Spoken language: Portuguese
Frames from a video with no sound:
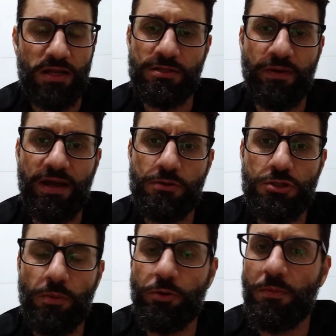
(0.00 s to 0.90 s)
Elas não eram
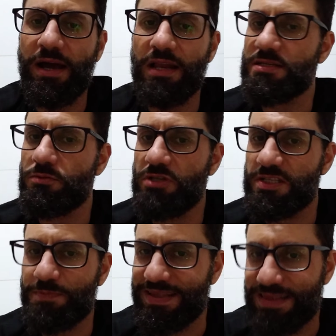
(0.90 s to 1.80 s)
só para uma relação de
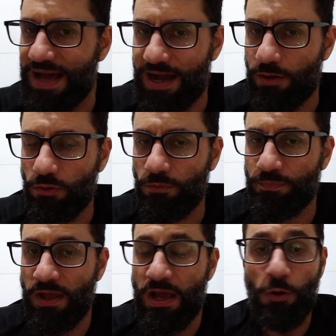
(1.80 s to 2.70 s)

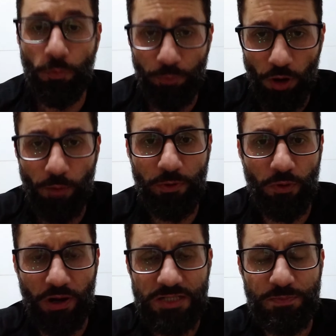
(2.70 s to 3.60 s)
espetáculo. O
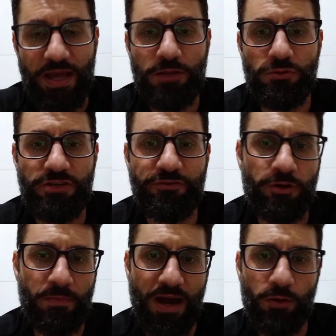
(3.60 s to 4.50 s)
próprio aspecto de
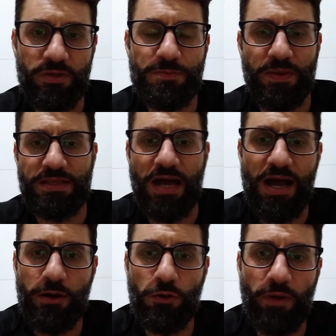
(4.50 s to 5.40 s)
formar um
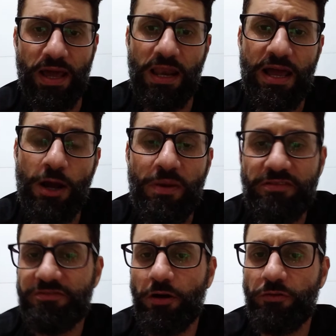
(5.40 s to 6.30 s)
espetáculo, ela é uma
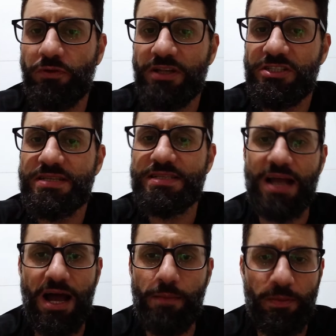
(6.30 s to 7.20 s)
válvula de
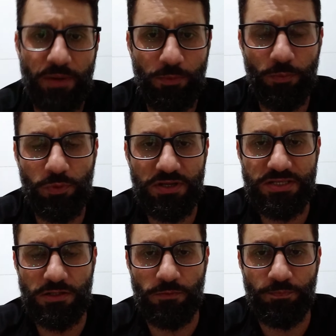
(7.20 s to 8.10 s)
escape para a
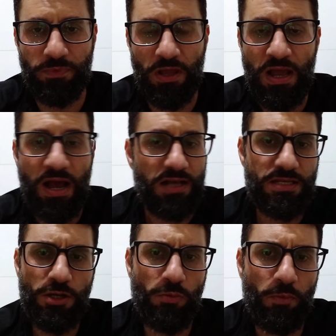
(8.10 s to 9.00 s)
população.
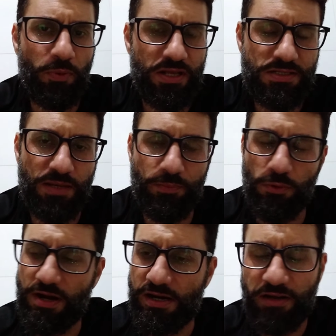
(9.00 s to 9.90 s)
Assim como, por exemplo,
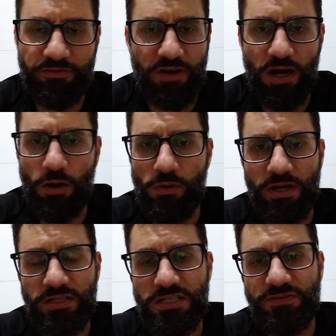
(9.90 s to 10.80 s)
o carnaval,
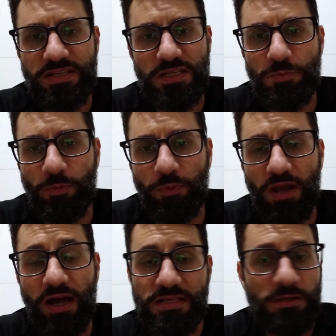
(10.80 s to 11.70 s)
grandes festas
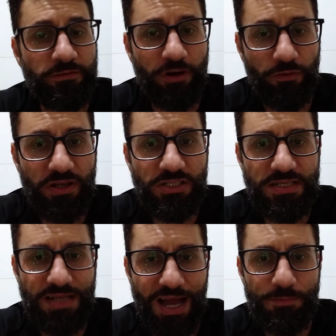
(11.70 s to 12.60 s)
populares são válvula de
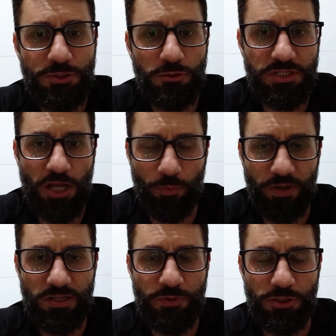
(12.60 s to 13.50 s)
escape social
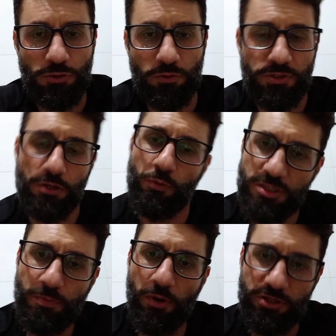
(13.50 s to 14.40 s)
para as pessoas. O
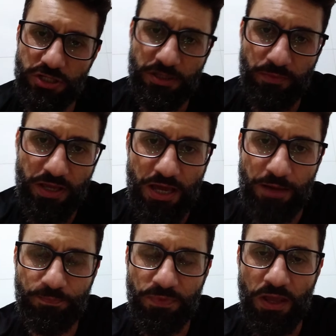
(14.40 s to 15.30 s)
esporte também é.